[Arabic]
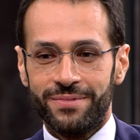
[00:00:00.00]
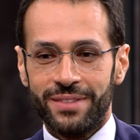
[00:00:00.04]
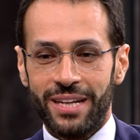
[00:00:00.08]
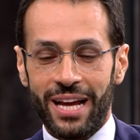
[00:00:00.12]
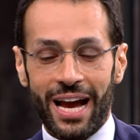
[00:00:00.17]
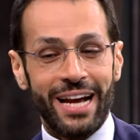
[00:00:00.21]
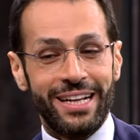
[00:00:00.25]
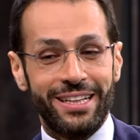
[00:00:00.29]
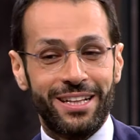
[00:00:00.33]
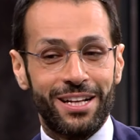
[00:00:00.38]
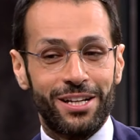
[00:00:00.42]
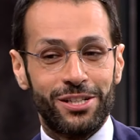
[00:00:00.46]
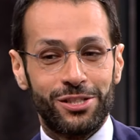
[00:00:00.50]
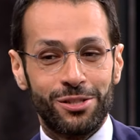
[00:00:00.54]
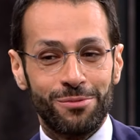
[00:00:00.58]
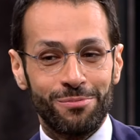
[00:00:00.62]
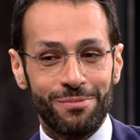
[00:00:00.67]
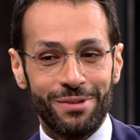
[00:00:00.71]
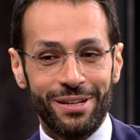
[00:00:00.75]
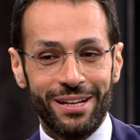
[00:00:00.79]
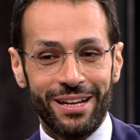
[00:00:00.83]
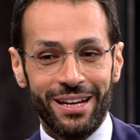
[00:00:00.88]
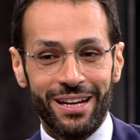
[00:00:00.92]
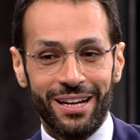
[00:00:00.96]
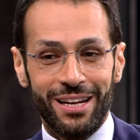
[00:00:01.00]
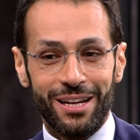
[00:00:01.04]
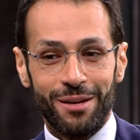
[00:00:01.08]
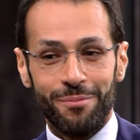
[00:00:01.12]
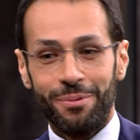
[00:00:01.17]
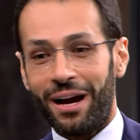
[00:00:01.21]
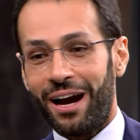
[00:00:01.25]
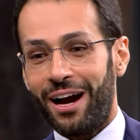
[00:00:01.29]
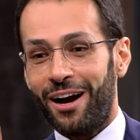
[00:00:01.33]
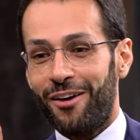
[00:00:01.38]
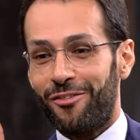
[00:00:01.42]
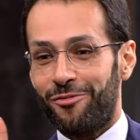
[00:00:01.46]
هيدي الجملة اللي
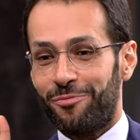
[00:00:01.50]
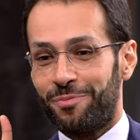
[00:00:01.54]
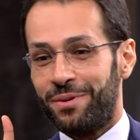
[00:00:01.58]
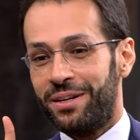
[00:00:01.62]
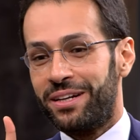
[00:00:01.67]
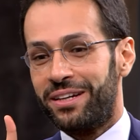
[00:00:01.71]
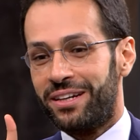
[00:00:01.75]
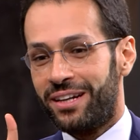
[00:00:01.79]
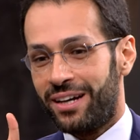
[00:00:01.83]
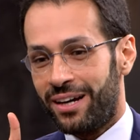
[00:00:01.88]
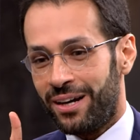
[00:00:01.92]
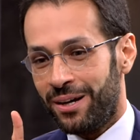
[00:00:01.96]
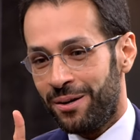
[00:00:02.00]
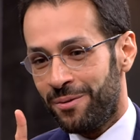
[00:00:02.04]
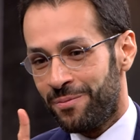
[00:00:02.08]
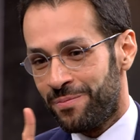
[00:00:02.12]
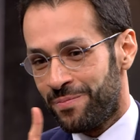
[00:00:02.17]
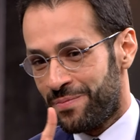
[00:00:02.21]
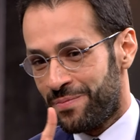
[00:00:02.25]
بخاف منها